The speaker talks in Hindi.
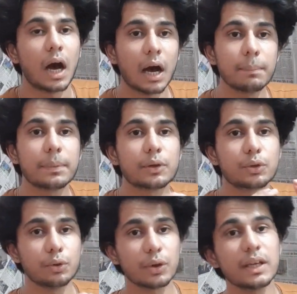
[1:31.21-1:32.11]
आप
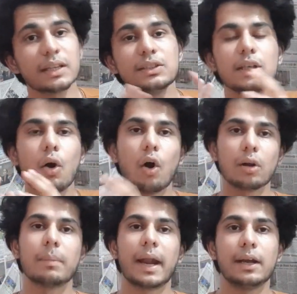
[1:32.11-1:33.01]
क्योंकि किसी
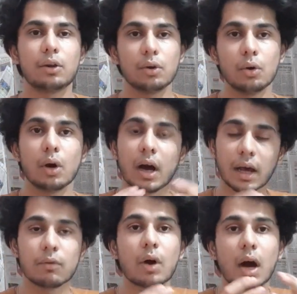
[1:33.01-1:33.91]
और ब्रांड को
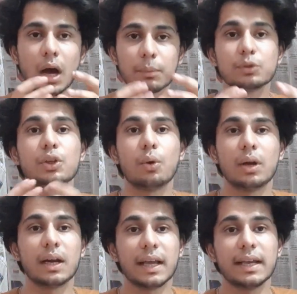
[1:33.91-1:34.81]
अगर वह आप उसके
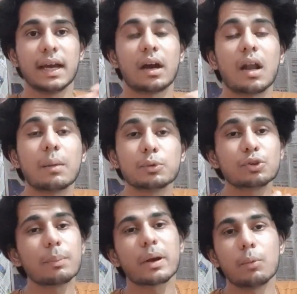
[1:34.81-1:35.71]
ओनर नहीं हैं अगर आप
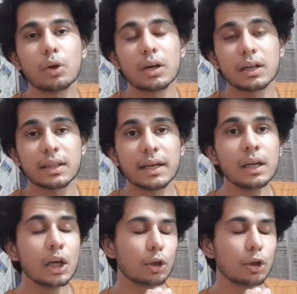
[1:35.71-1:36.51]
उसको प्रमोट करते हैं